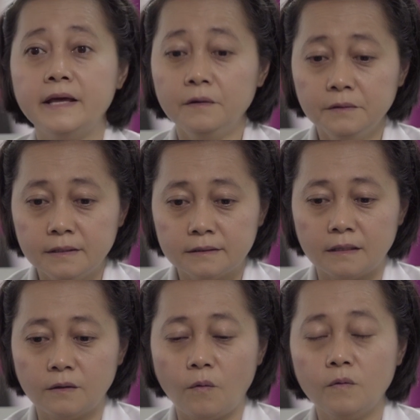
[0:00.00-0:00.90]
Nếu như
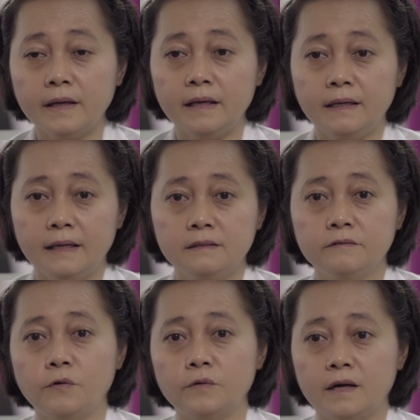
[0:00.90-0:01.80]
tình huống cái cái
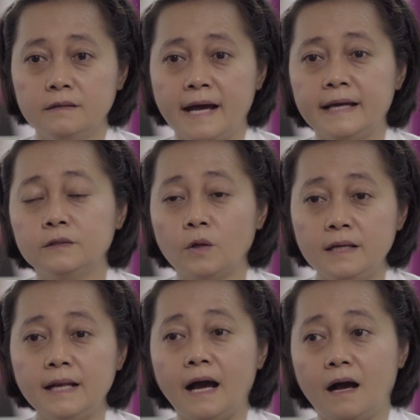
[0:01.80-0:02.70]
người phụ nữ này
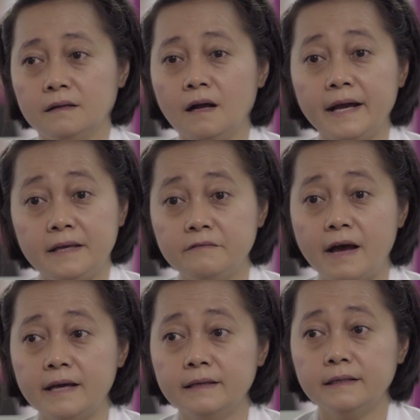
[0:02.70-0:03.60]
tuy là họ có HIV
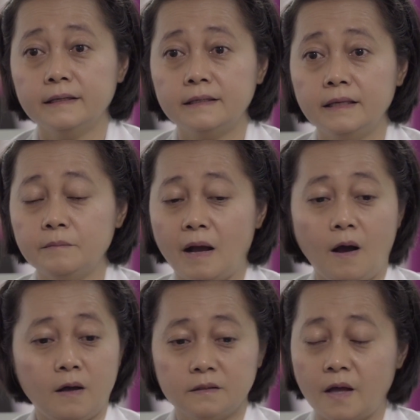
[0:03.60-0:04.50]
nhưng mà
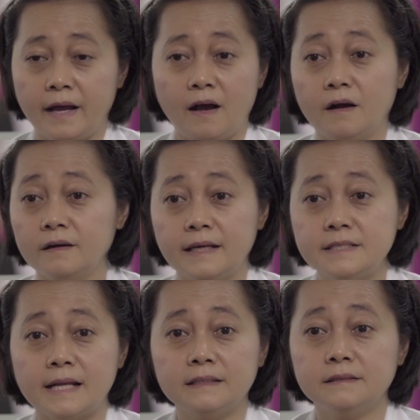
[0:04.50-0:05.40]
hoàn toàn họ có
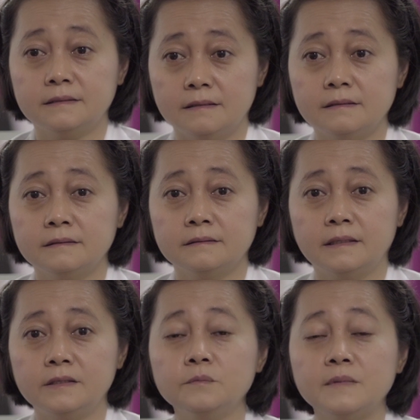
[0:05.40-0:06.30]
thể sanh thường được
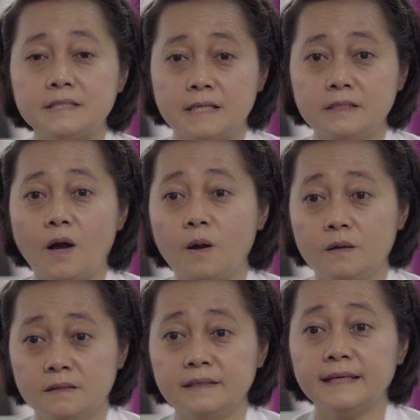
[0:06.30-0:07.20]
thì chúng ta sẽ
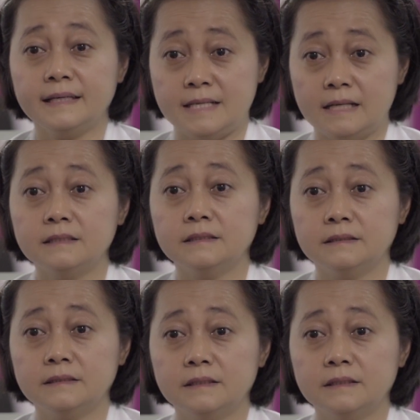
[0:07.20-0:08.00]
chọn lựa cái cách sanh thường.